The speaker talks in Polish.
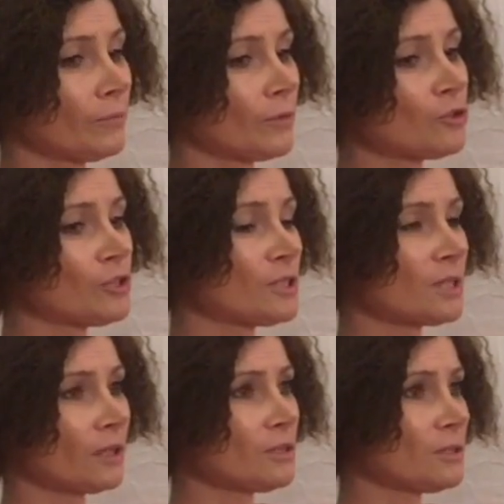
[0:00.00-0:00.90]
oczywiście
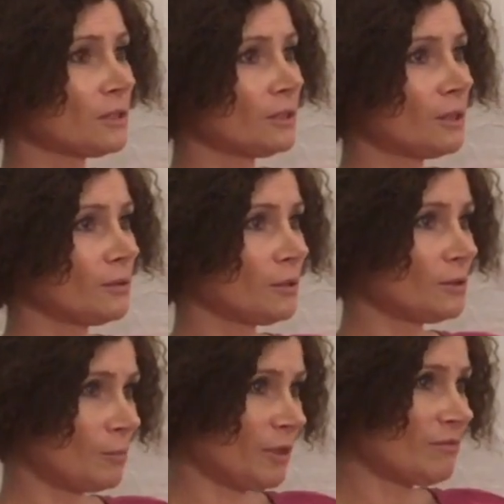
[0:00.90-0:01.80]
statystyk nie, nie,
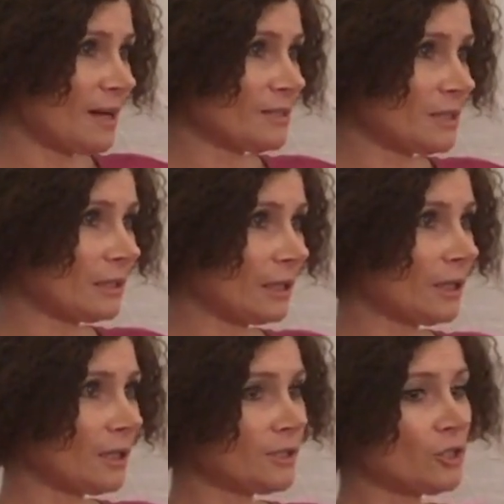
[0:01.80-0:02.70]
nie prowadzę, tak?
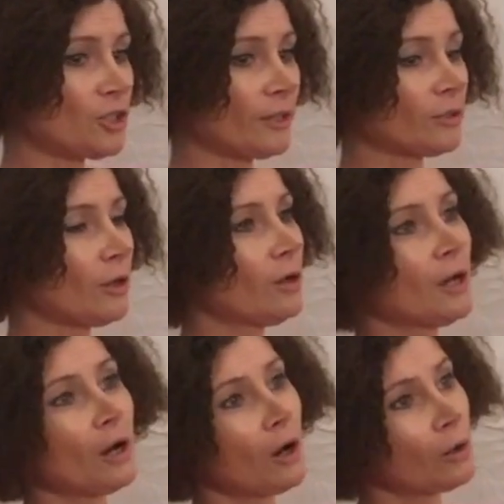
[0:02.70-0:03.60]
ale nierzadko
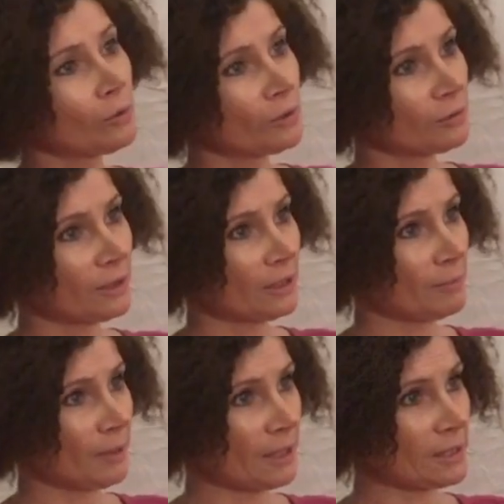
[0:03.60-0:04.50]
chorują na
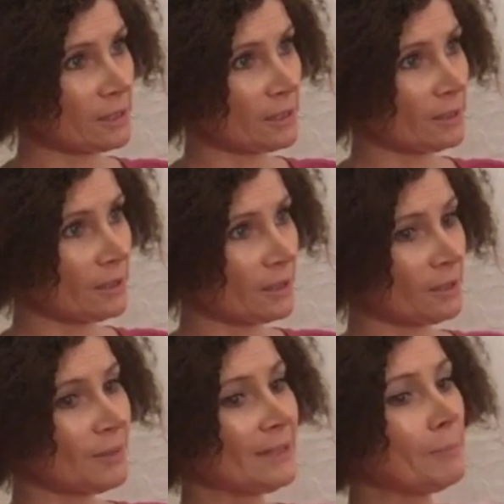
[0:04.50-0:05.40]
depresję. Tak
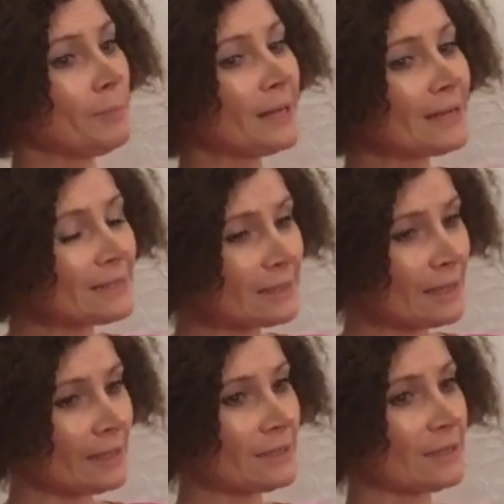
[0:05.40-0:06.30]
jakby
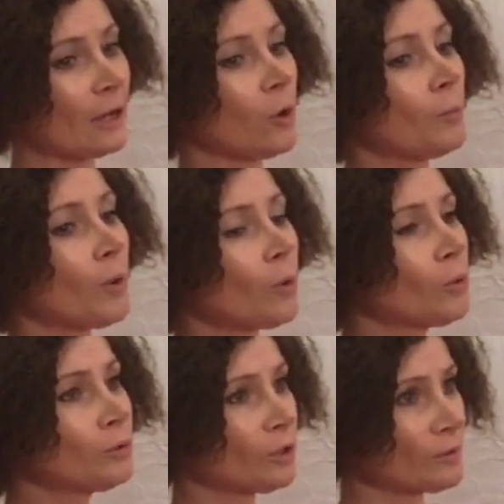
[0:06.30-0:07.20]
depresja jest taką
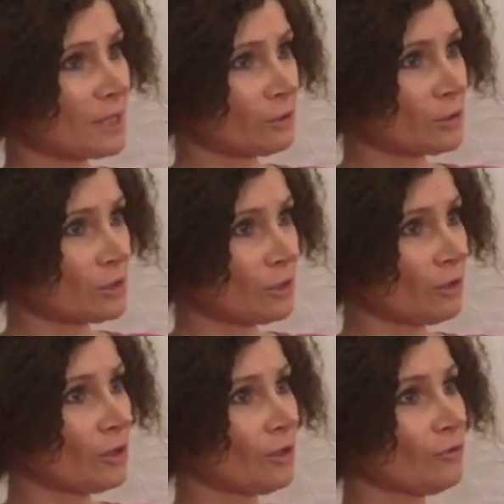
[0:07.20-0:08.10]
pokutą za to, co
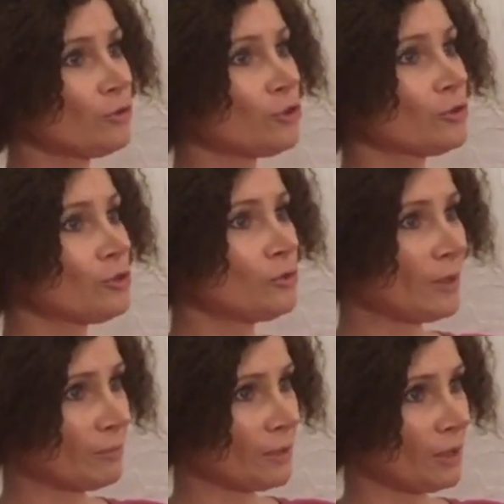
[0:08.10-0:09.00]

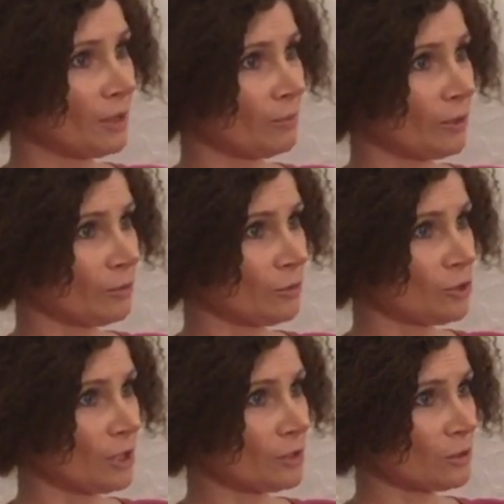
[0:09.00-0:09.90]
wyrządziłam mojemu
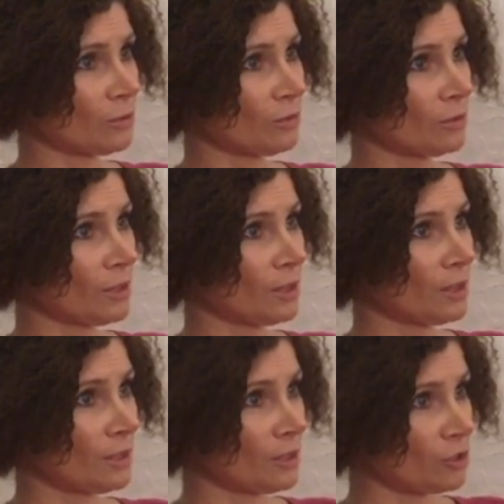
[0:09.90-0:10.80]
dziecku.
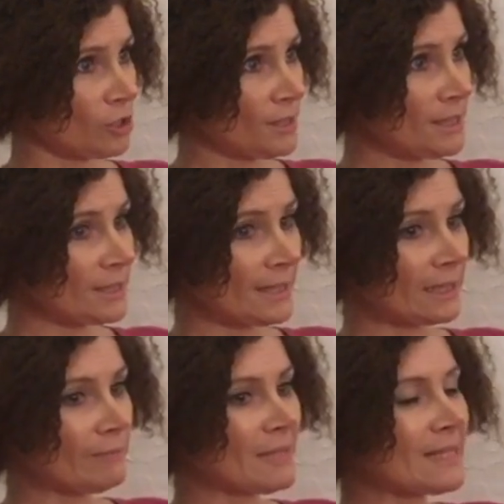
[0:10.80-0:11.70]
Czyli jest
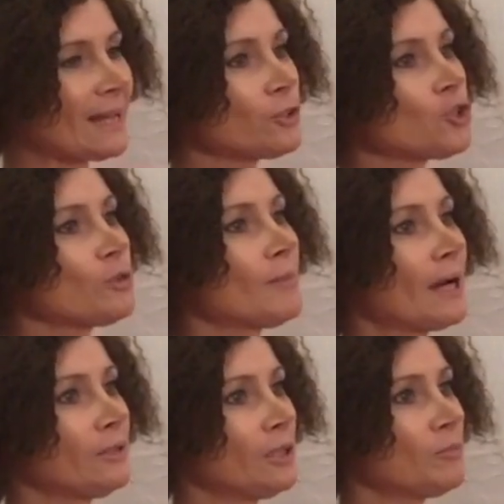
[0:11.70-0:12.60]
takim
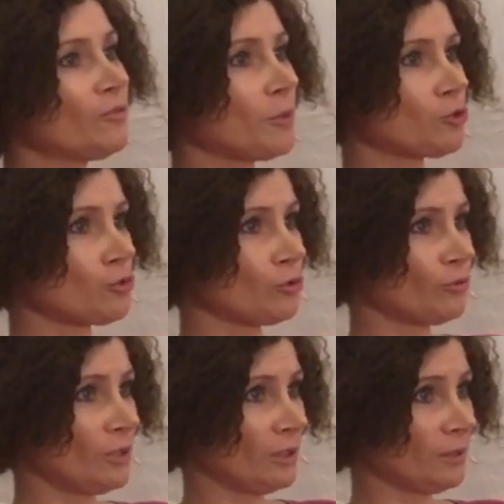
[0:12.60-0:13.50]
zatrzymaniem w poczuciu
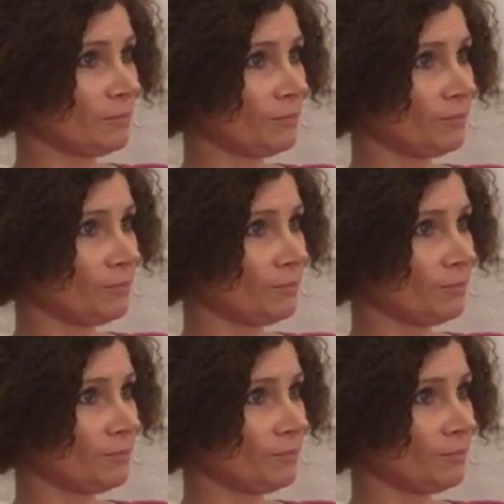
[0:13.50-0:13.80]
winy,